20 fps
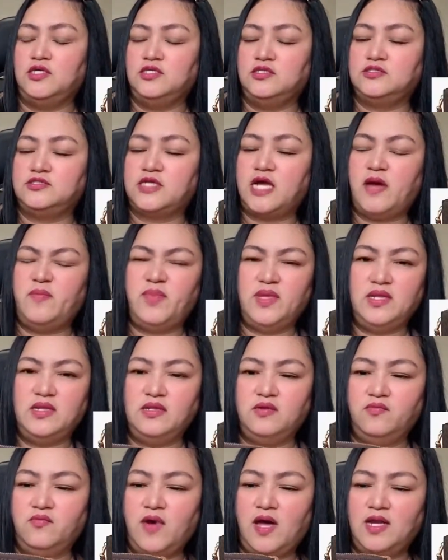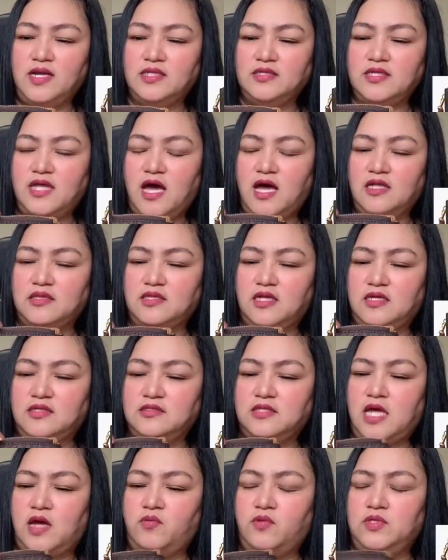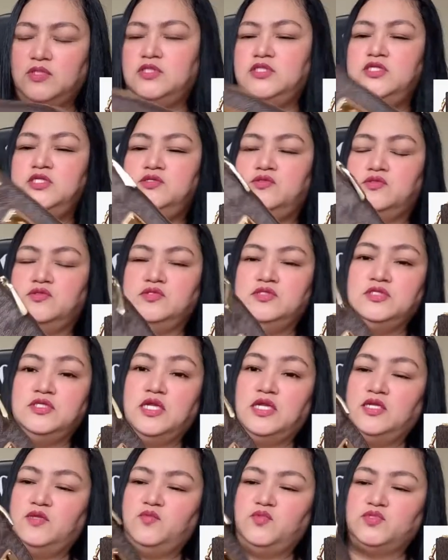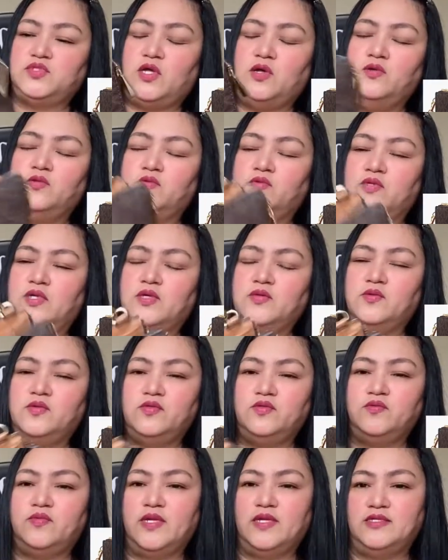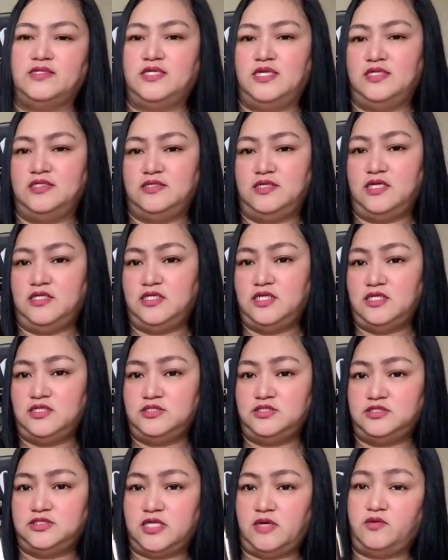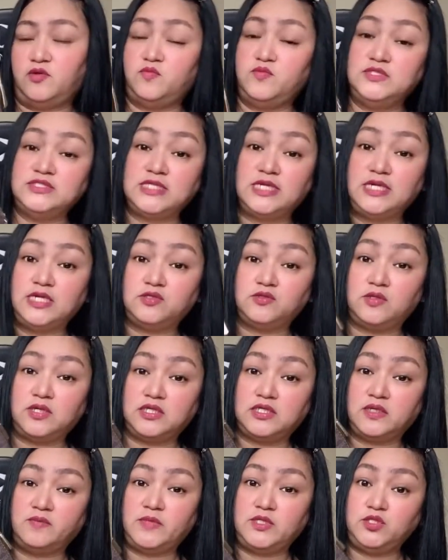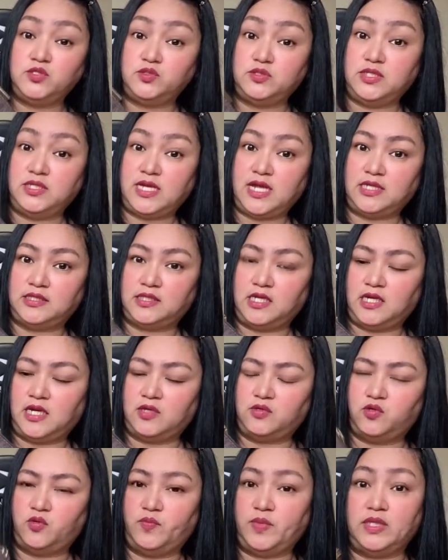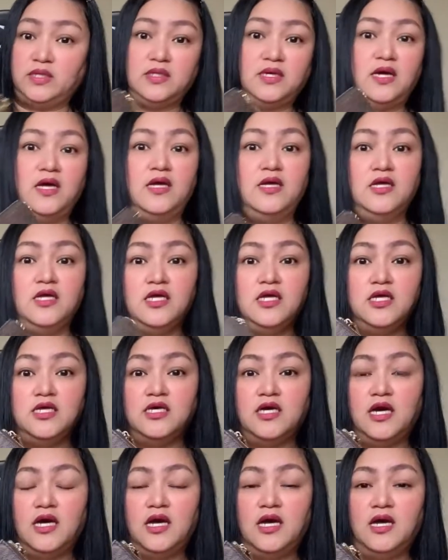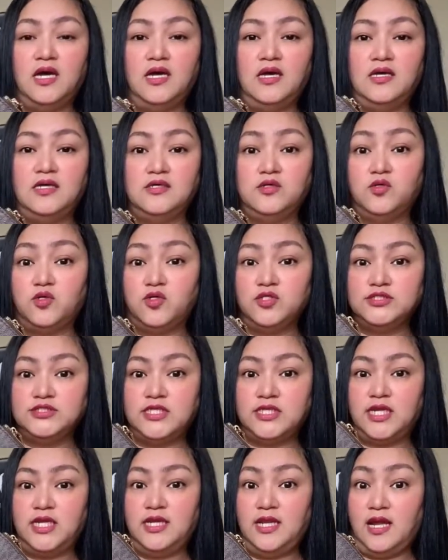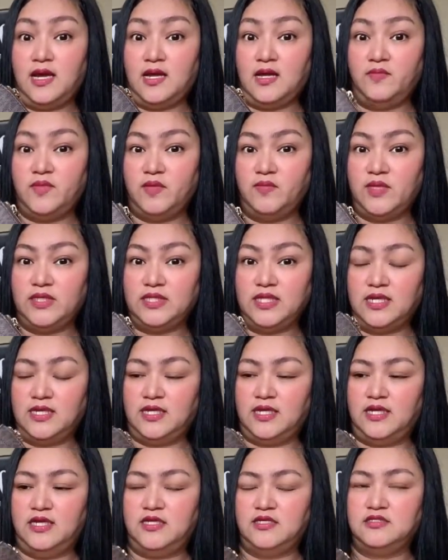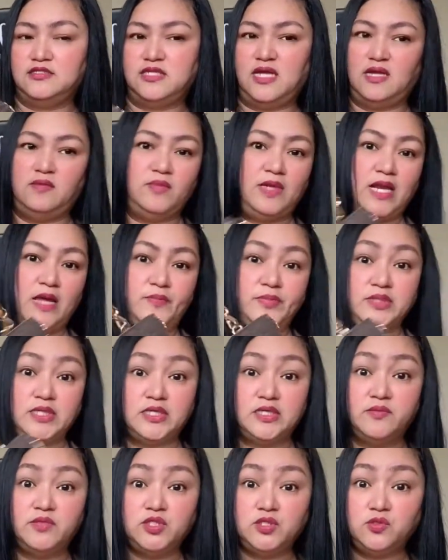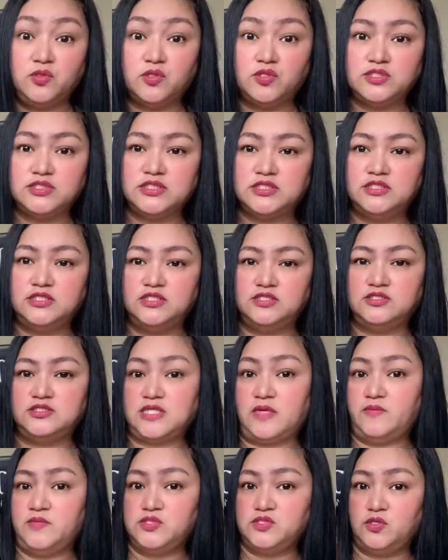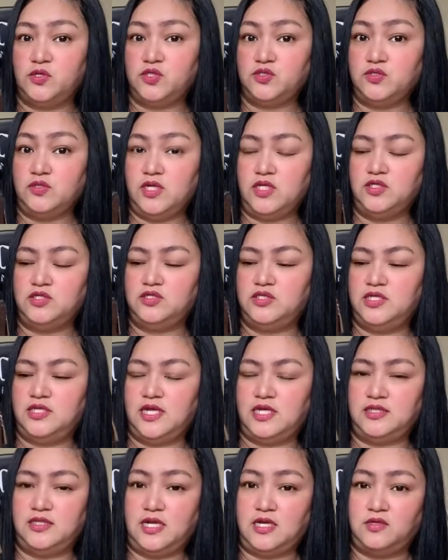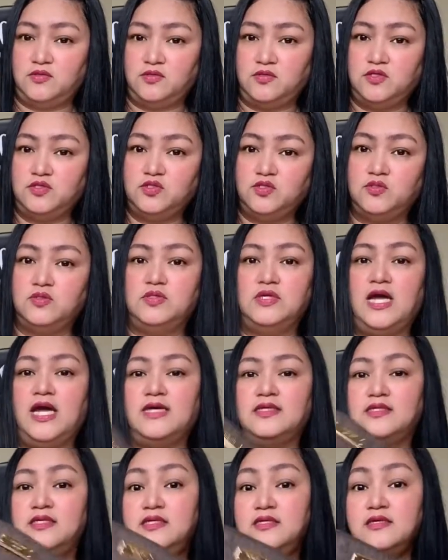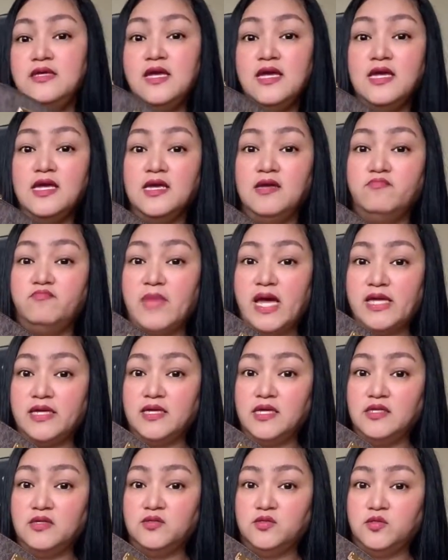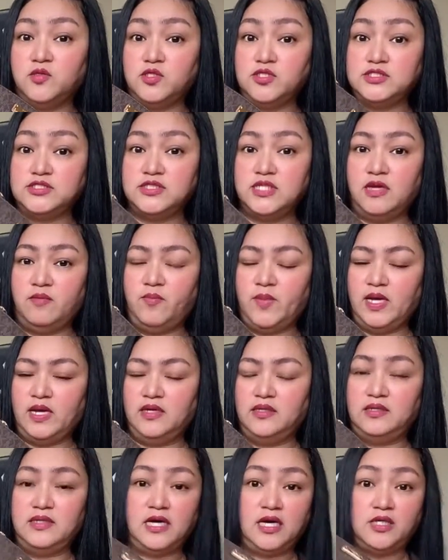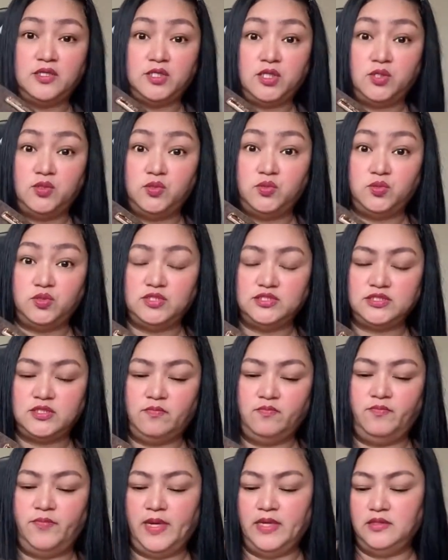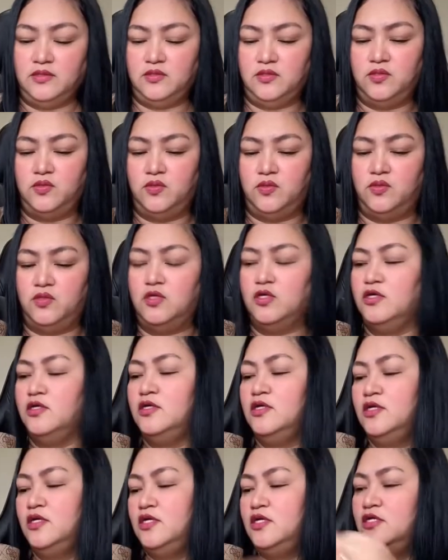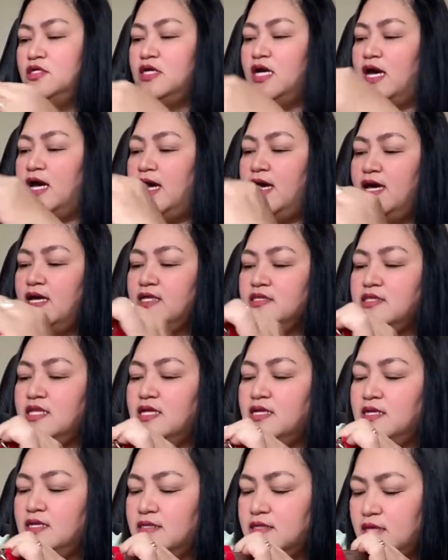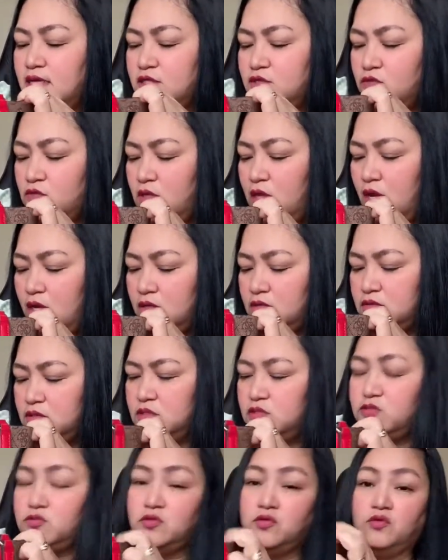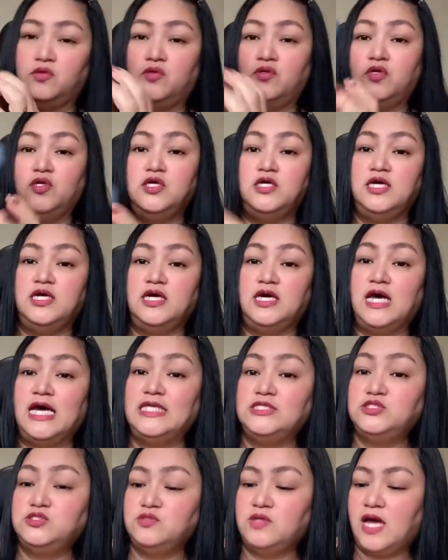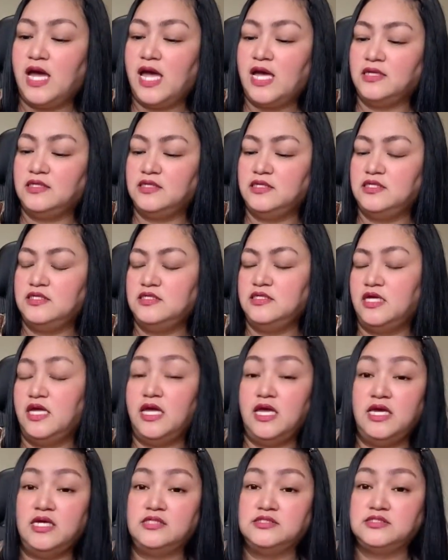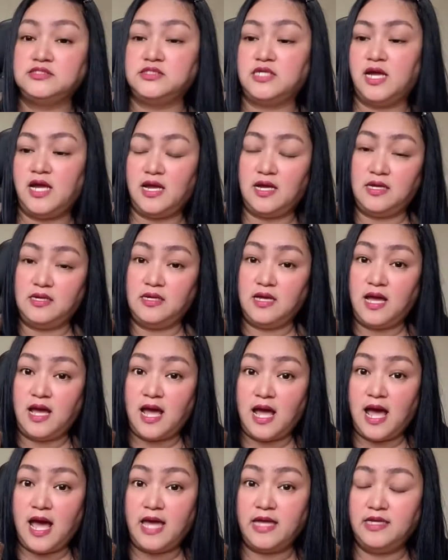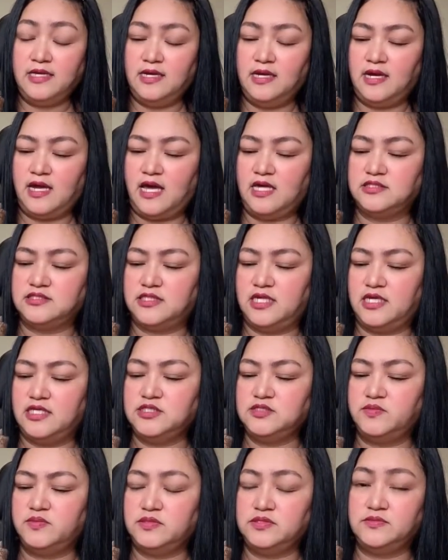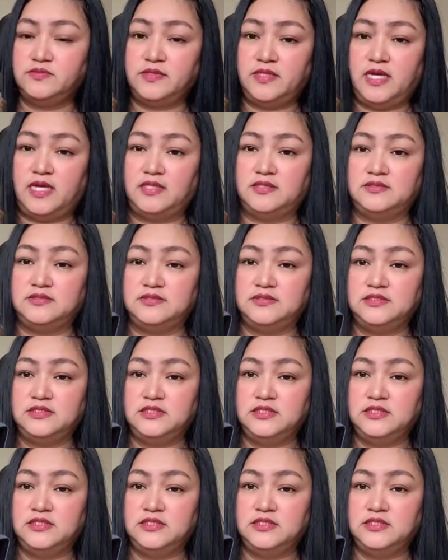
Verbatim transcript: travel wallet ata ang tawag dito. Nalimutan ko na kung ano ba yan. Ganyan siya. Kumisan ito lang naman yung dinadala ko pagka uh, grocery lang kami madali dahil malapit lang naman yung grocery dito sa amin. So, ito lang yung dinadala ko. Itong aking Michael Kors na bag. Nakaterno nung isang bag ko. At ito lang dito. At yung aking extra eyeglasses. So, yan